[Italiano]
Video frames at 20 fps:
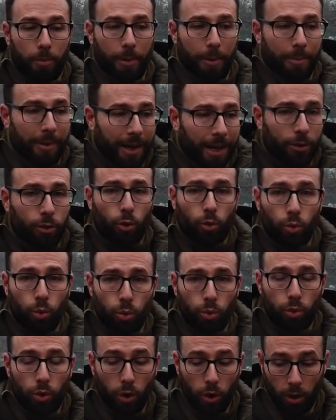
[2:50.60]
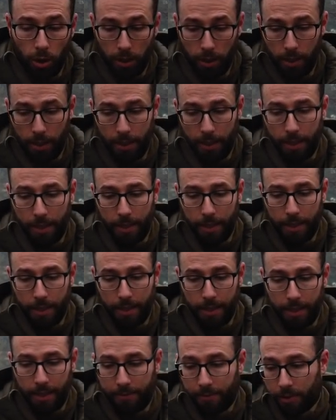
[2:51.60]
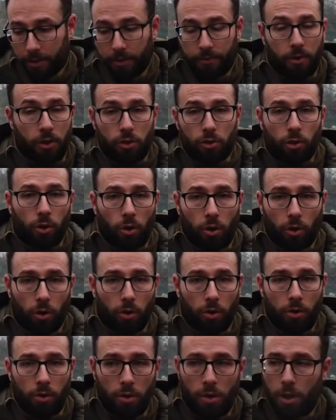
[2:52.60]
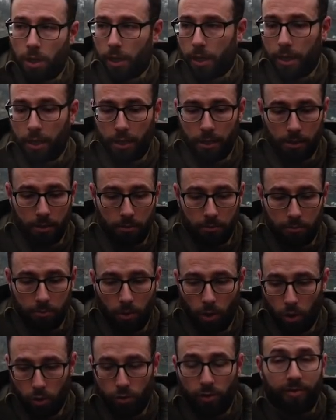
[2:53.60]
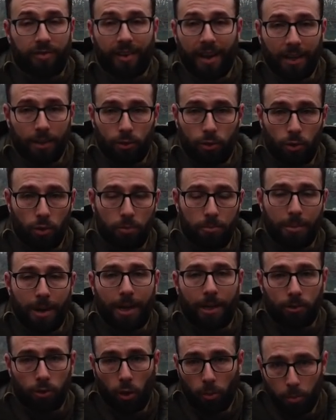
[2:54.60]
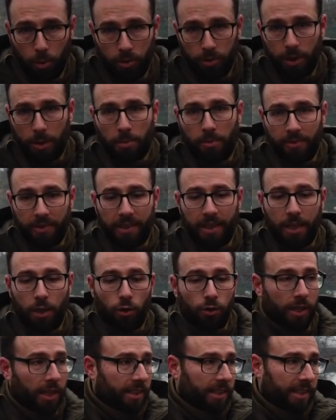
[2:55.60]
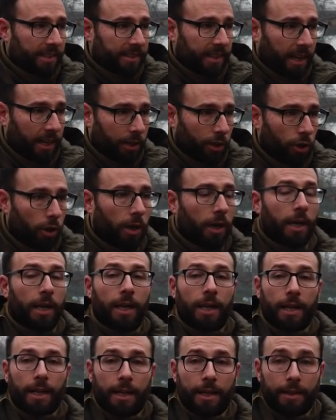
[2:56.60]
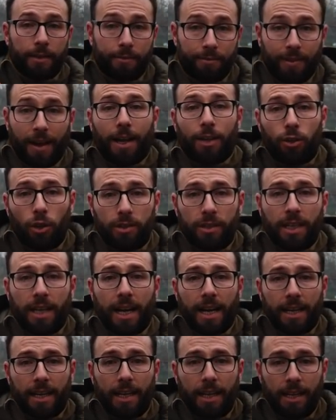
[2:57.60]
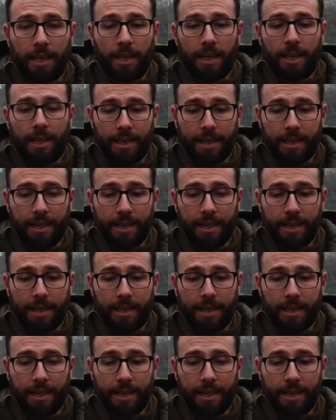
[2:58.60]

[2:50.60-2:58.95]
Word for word: preparato tutto, eh, avete visto eh, cosa ho fatto, ma dopo andremo a vederlo nel dettaglio. Vado a tirare le